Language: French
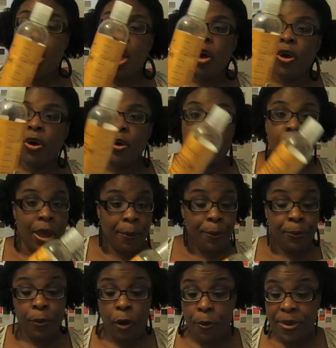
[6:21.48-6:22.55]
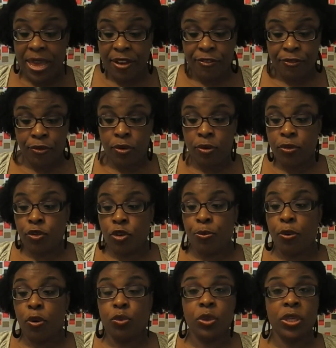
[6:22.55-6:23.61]
Euh, première vue, ce
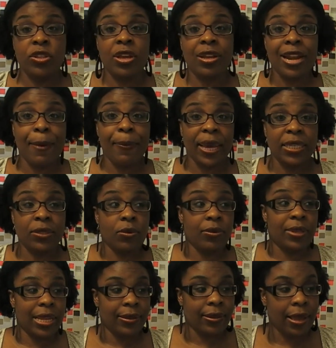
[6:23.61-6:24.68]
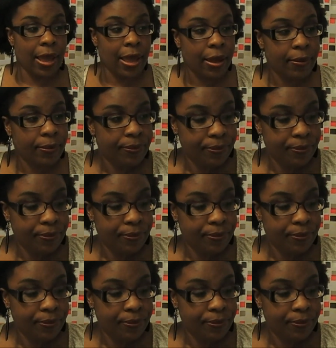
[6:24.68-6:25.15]
produit donne l'impression d'être un...